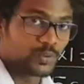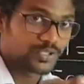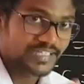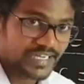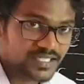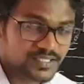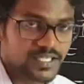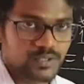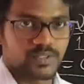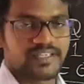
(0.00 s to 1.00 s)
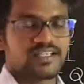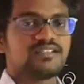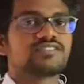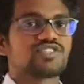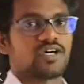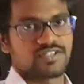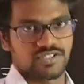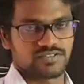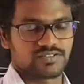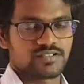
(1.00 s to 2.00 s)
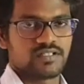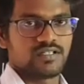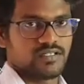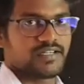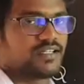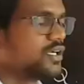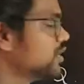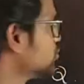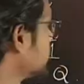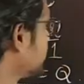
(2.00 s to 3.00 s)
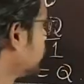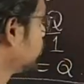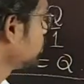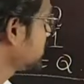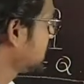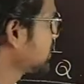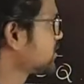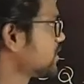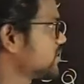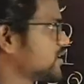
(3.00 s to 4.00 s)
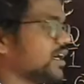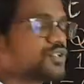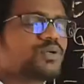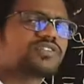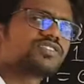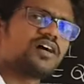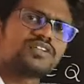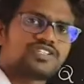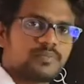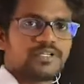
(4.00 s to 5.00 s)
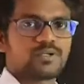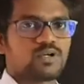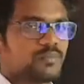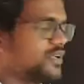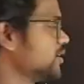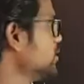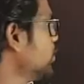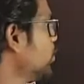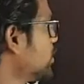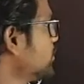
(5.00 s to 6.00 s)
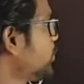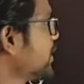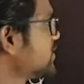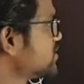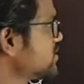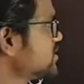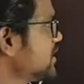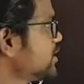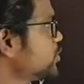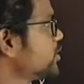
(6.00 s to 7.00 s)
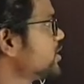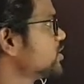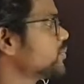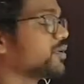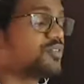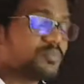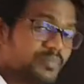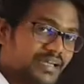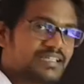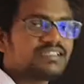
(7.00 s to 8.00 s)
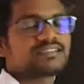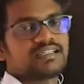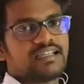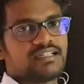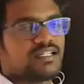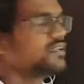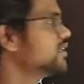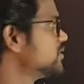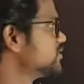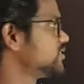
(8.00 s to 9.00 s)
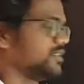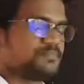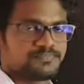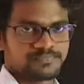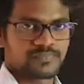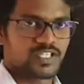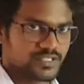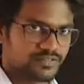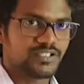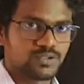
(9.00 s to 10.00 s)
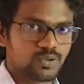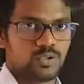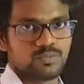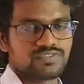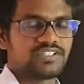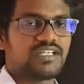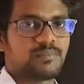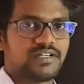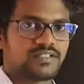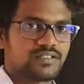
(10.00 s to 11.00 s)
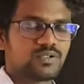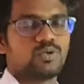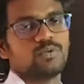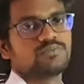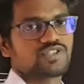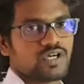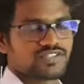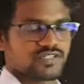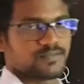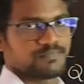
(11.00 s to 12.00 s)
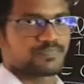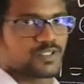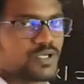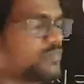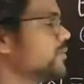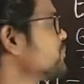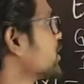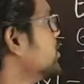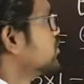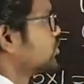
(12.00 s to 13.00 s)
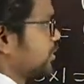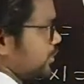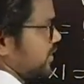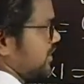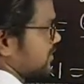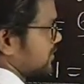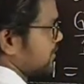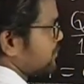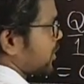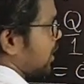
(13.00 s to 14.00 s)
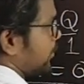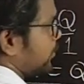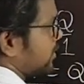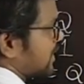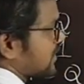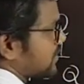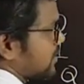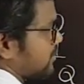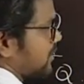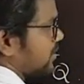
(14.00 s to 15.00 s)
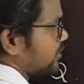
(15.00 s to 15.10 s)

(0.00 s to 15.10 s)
ஒரு எலக்ட்ரானுடைய சார்ஜஸ் ரைட் ஸோ இப்போ ஒரு எலக்ட்ரானுக்கு அதோட சார்ஜ் எப்படி இருக்கும் அப்படின்னா ஒன் பாயிண்ட் சிக்ஸ் இன்டூ டென் டு த பவர் மைனஸ் நைன்டீன் சி அதாவது கூலும் சி அப்படின்றது கூலும் சார்ஜ் ஓகேவா ஸோ யூனிட் அது அப்போ ஒரு எலக்ட்ரான் அப்படின்னா